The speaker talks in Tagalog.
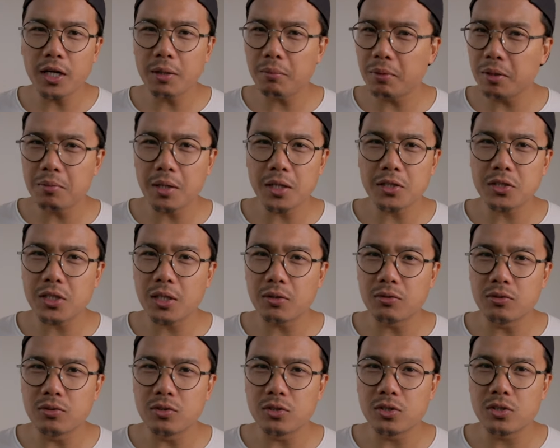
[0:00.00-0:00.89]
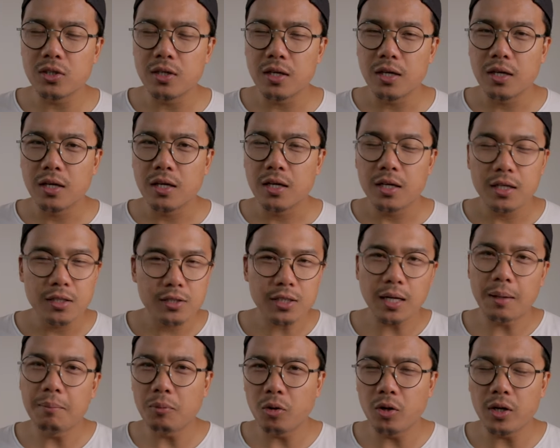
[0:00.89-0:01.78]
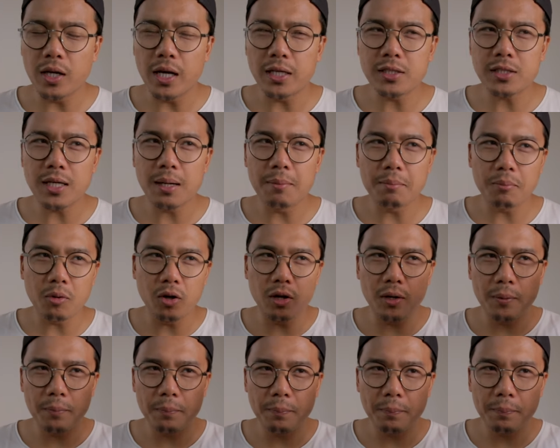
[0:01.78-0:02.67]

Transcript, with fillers: naman yung mga sounds. Sample nga, sample.